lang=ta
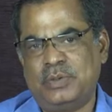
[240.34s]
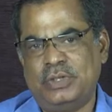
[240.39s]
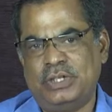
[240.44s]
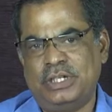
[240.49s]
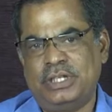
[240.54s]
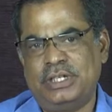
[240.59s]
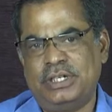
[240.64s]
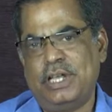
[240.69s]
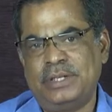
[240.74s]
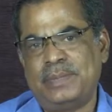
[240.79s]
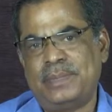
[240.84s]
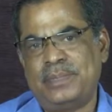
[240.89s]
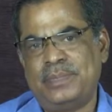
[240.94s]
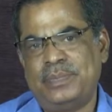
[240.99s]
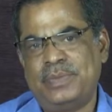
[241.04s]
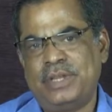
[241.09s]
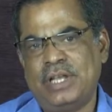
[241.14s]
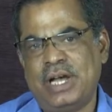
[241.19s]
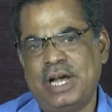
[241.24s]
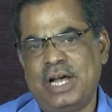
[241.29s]
வந்தது
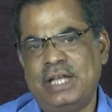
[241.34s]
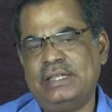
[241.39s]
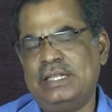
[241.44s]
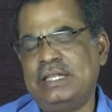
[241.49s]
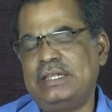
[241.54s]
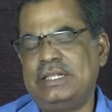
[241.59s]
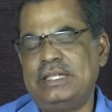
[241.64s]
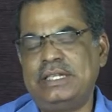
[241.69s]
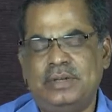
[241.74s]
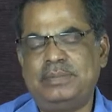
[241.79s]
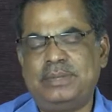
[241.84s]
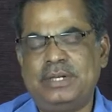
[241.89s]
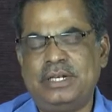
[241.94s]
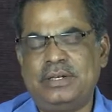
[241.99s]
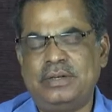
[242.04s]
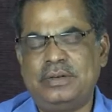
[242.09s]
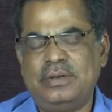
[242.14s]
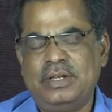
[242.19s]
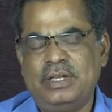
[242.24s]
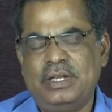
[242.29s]
அந்த தீர்ப்பில்
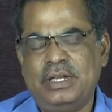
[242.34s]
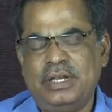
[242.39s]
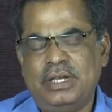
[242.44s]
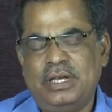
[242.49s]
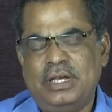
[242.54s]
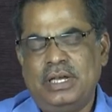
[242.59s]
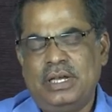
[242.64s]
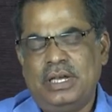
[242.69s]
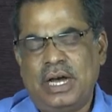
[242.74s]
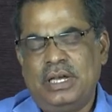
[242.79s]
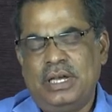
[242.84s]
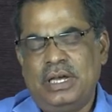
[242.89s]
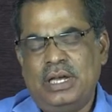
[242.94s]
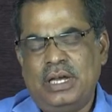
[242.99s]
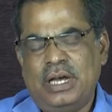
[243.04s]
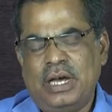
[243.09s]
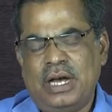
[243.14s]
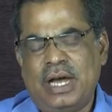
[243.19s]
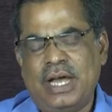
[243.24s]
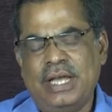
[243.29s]

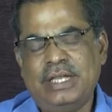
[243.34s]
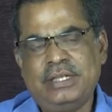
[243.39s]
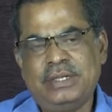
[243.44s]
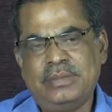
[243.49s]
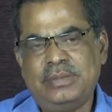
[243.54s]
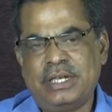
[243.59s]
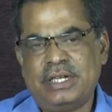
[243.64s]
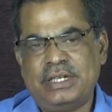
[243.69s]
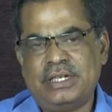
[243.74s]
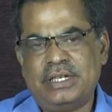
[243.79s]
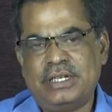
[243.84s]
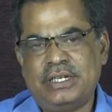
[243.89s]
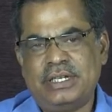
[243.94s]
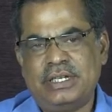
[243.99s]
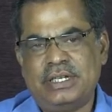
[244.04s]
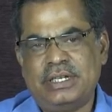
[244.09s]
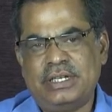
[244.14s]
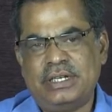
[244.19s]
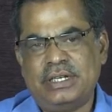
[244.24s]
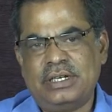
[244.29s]
ஐந்து பேருக்கு
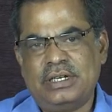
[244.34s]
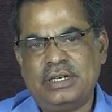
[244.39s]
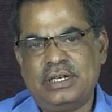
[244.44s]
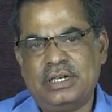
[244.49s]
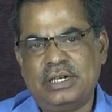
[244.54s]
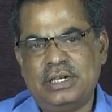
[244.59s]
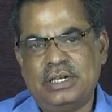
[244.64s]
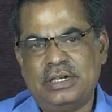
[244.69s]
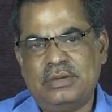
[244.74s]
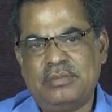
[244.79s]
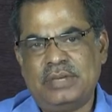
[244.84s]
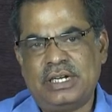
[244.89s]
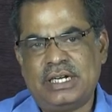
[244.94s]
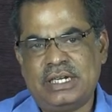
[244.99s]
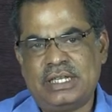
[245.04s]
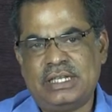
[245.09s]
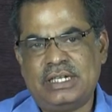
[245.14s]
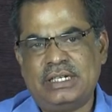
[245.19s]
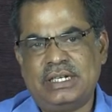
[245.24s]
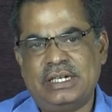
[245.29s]
மரண
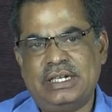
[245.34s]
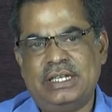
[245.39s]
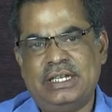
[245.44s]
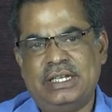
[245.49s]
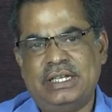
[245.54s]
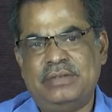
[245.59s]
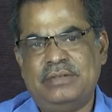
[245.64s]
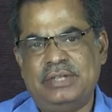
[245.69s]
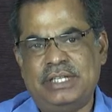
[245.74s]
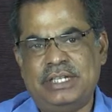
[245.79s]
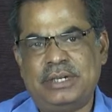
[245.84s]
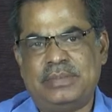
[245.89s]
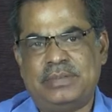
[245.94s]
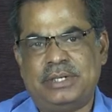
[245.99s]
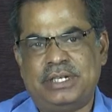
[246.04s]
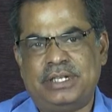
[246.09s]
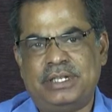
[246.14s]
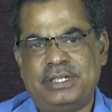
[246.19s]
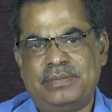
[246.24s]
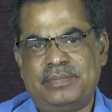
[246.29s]
தண்டனை
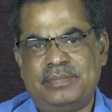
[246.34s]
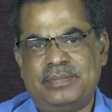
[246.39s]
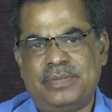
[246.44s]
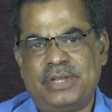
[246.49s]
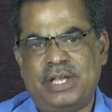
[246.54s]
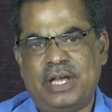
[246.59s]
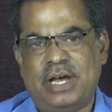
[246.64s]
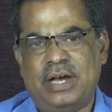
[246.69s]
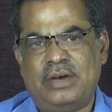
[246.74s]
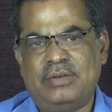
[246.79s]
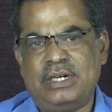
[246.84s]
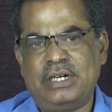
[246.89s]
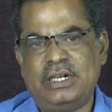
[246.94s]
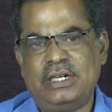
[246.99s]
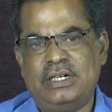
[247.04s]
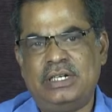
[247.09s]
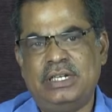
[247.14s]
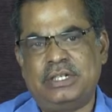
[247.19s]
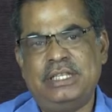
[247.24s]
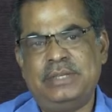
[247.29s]
விதிக்கப்பட்டது
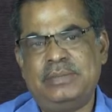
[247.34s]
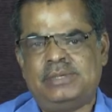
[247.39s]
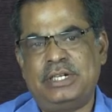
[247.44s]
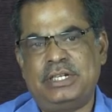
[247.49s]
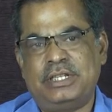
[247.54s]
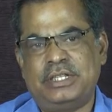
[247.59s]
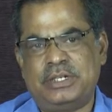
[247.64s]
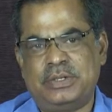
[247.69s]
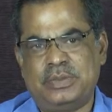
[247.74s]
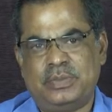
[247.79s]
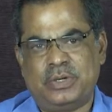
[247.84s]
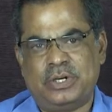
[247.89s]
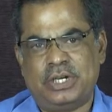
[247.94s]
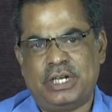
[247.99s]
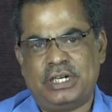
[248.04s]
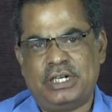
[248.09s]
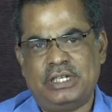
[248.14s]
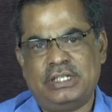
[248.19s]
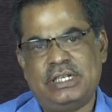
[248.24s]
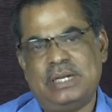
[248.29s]
அவர்கள் நீதிமன்றத்திற்கு
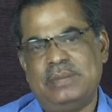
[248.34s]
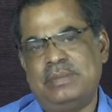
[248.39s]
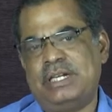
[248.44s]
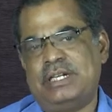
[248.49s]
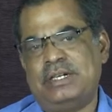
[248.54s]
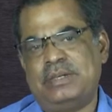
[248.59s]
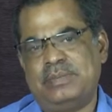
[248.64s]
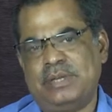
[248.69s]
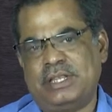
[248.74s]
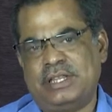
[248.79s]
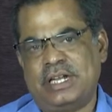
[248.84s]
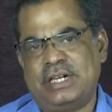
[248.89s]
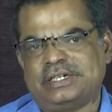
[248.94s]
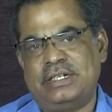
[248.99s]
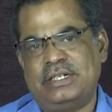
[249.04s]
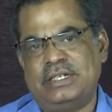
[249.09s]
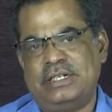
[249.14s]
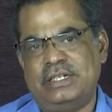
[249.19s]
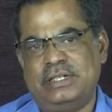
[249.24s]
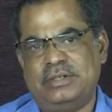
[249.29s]
போனார்கள் சில பேருக்கு
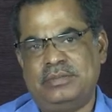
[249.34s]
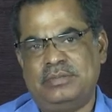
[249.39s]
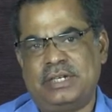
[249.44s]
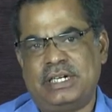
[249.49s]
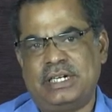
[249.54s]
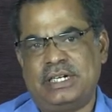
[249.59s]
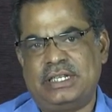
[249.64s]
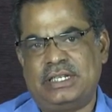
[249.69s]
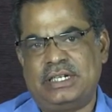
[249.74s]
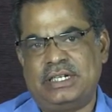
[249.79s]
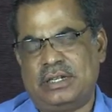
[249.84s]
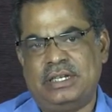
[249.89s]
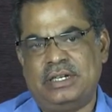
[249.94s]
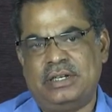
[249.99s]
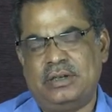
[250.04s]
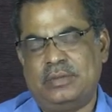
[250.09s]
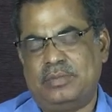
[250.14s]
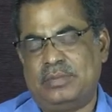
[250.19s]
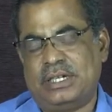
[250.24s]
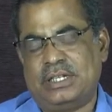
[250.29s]
பத்தாண்டு மரண
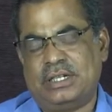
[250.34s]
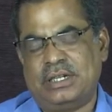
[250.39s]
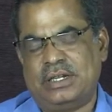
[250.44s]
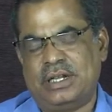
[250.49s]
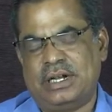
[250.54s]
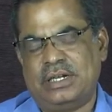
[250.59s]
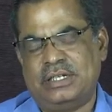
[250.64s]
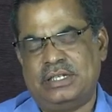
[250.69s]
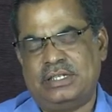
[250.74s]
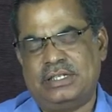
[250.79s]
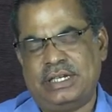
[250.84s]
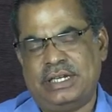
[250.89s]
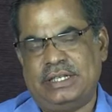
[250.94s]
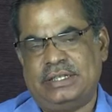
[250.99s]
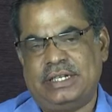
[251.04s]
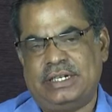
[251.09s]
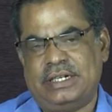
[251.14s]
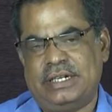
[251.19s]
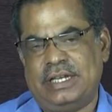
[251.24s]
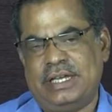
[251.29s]
தண்டனை பத்தாண்டு சிறை
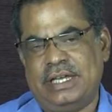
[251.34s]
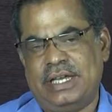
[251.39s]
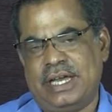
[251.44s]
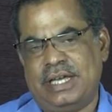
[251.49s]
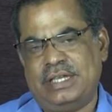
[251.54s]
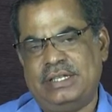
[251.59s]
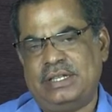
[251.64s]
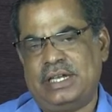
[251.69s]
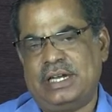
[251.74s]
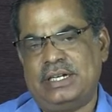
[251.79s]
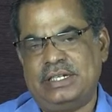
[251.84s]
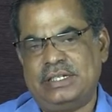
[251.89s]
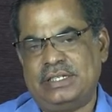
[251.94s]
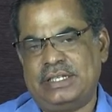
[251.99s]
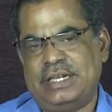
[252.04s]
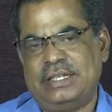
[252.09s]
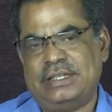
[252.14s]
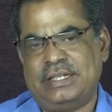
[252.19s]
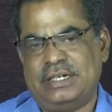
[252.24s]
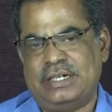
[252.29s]
தண்டனை ஐந்தாண்டு
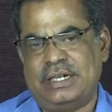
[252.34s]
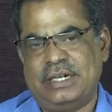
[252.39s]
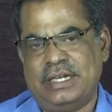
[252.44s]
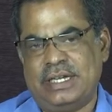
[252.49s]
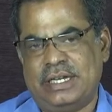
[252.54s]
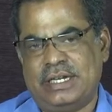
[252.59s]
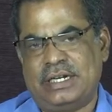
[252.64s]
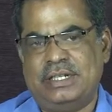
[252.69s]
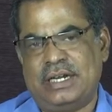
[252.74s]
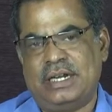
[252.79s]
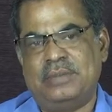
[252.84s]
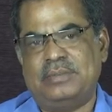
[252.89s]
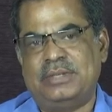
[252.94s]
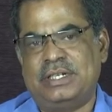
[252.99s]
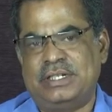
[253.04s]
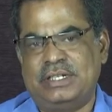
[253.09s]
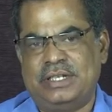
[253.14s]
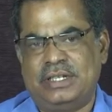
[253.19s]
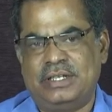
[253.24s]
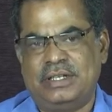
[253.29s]
சிறை தண்டனை என்றெல்லாம்
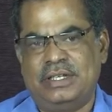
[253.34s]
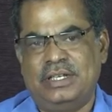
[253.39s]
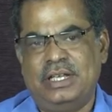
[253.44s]
இருந்தது